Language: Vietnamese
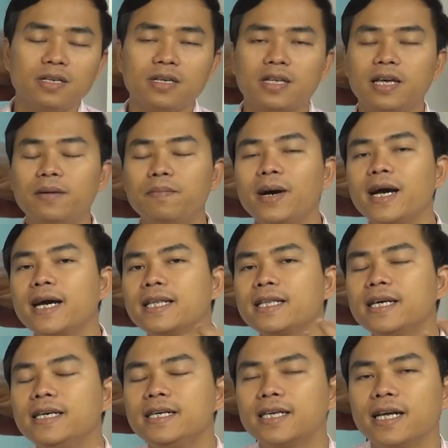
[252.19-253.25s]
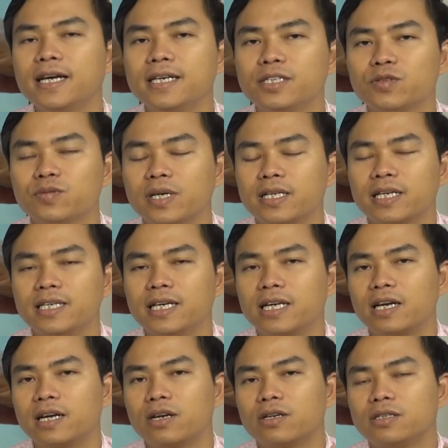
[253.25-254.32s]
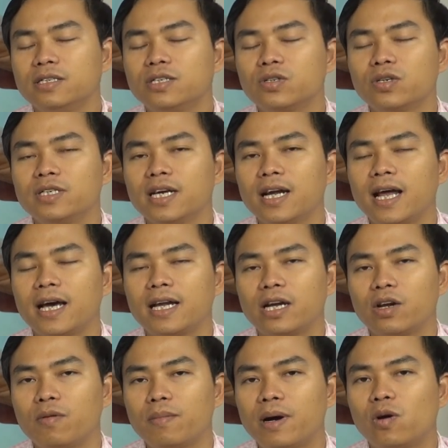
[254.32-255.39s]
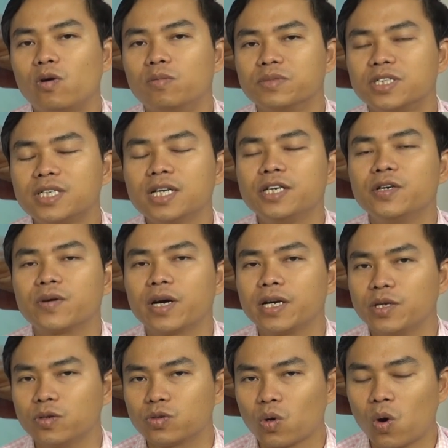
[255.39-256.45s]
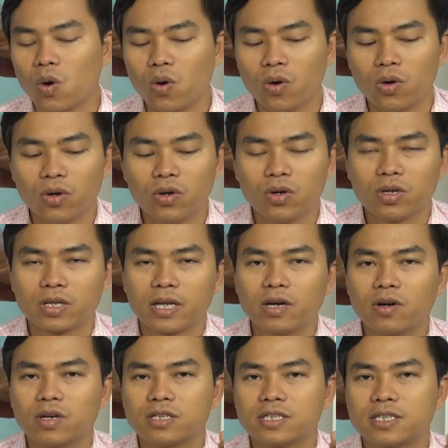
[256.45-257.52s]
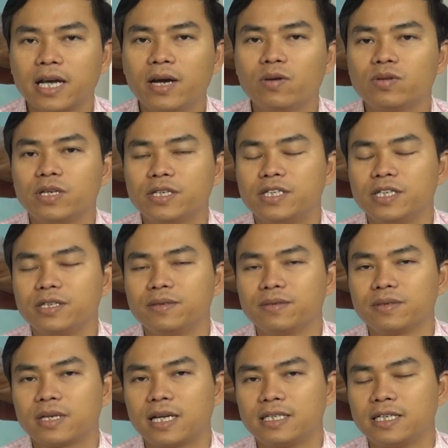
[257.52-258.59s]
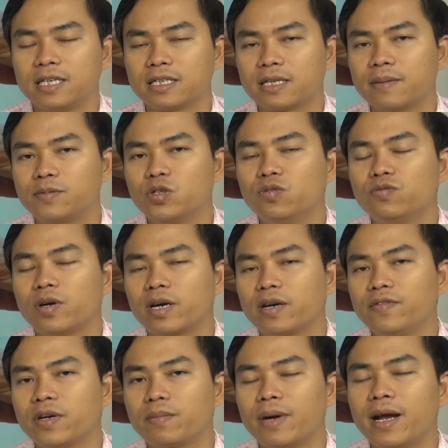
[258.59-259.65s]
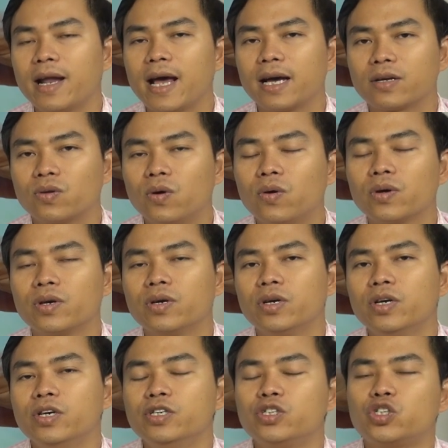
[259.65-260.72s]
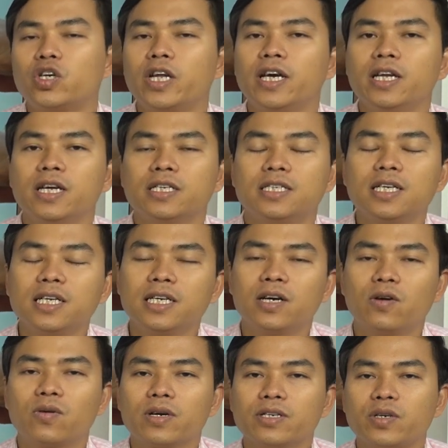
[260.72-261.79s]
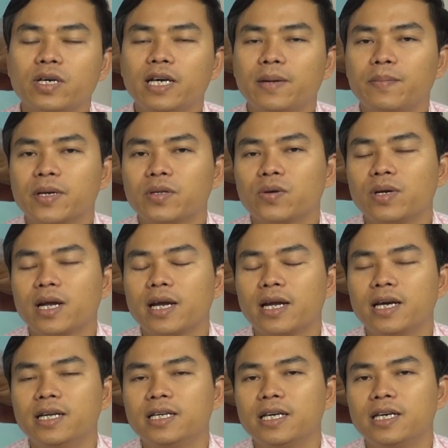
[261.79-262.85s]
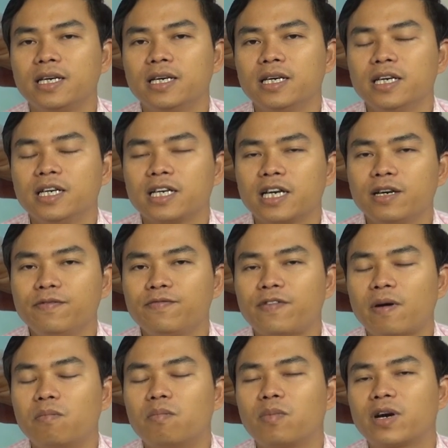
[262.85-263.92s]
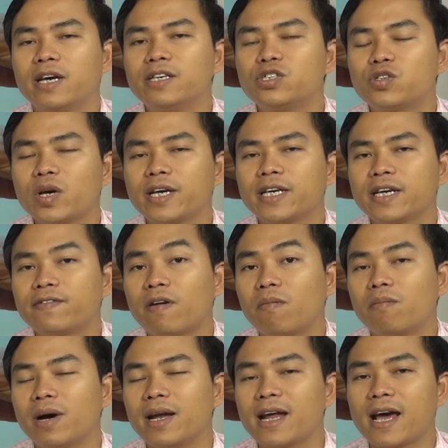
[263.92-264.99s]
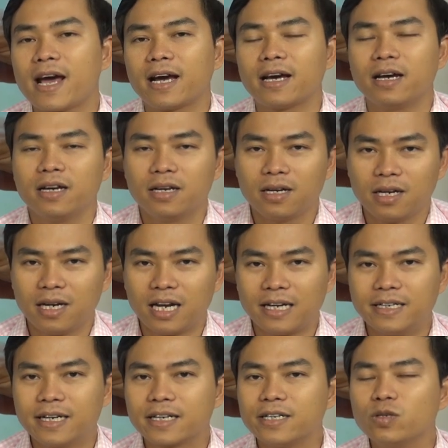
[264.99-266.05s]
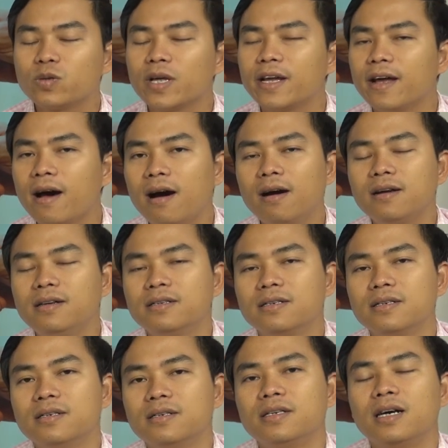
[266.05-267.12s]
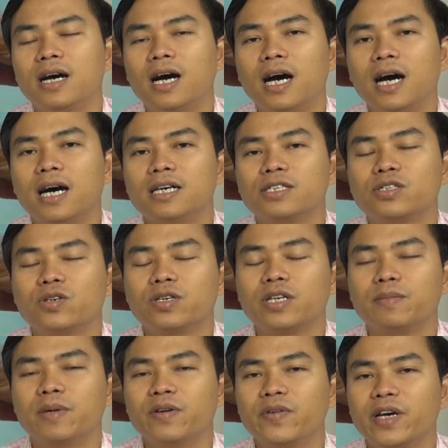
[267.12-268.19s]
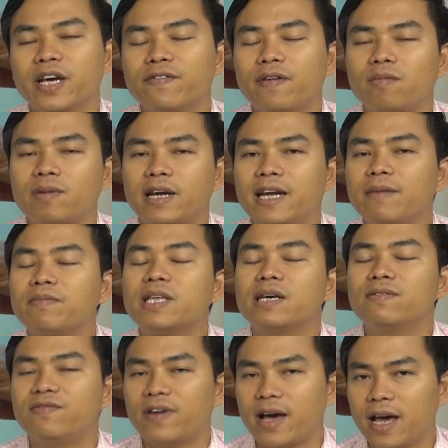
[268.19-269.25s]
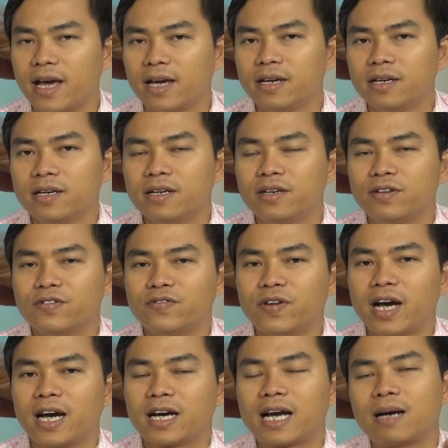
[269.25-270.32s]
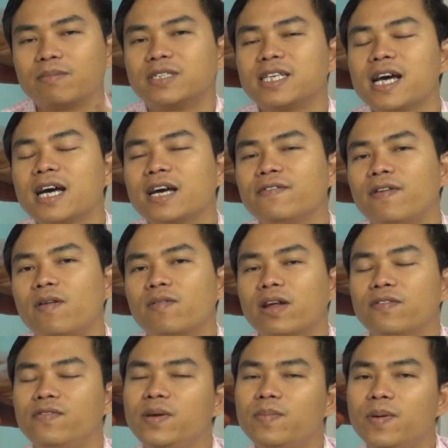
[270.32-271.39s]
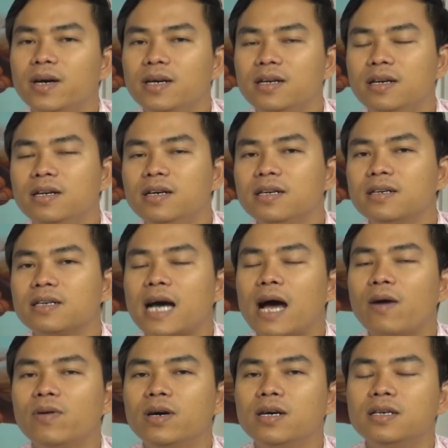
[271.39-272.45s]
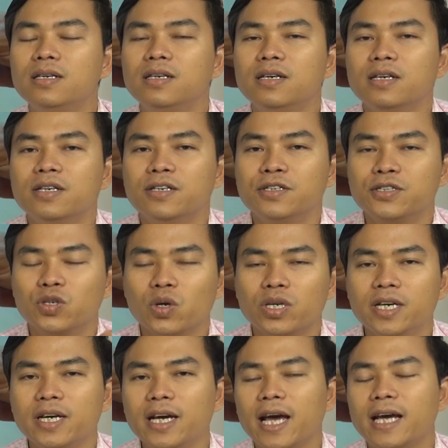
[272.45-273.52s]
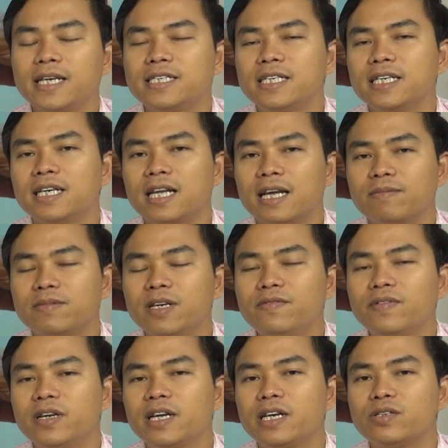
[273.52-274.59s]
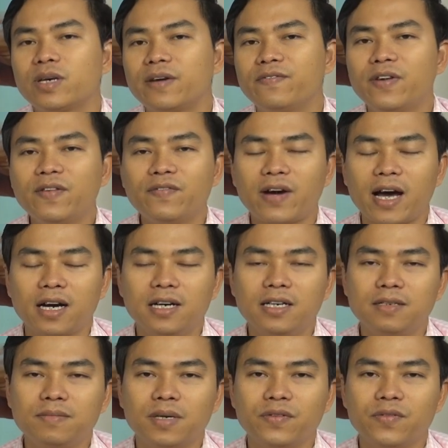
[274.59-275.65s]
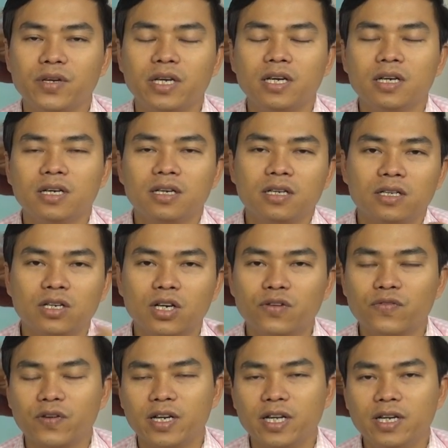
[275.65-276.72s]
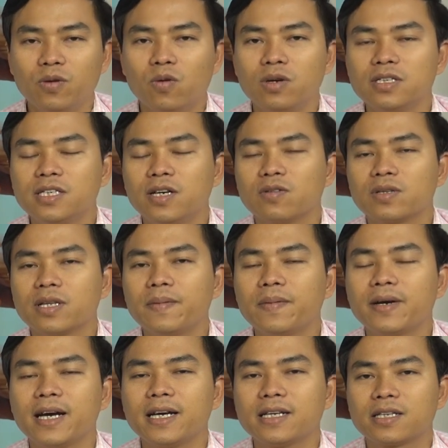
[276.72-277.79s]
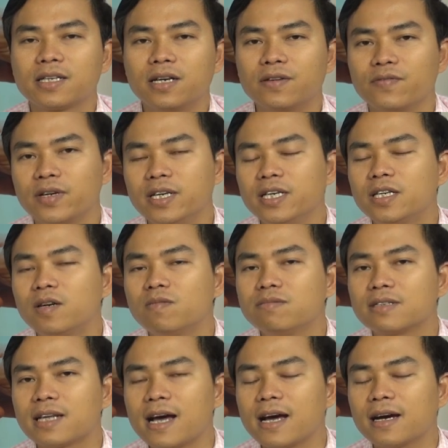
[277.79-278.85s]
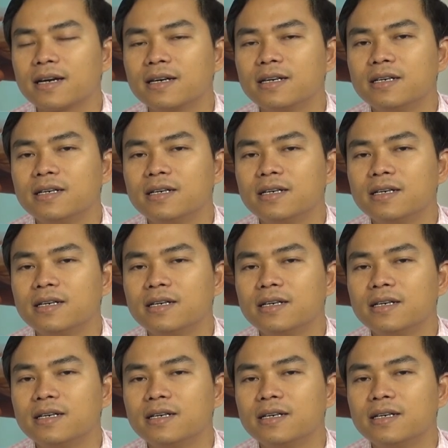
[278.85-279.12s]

thì marketing ở đây chúng ta thấy rằng là như tôi nhắc lại là nó bao gồm rất nhiều các yếu tố thế còn sale thì chỉ là tập trung vào cái việc bán hàng thôi cho nên rất nhiều cái doanh nghiệp mà tôi đã đến thì cái phòng kinh doanh cái phòng bán hàng là được ưu tiên hơn à, rồi thì bởi vì cái phòng này đem tiền về và cảm giác cái phòng này vip hơn lương cao hơn rồi những anh chị làm nhân viên kinh doanh vất vả hơn bởi vì thường phải đi uống rượu tiếp khách thường phải đi công tác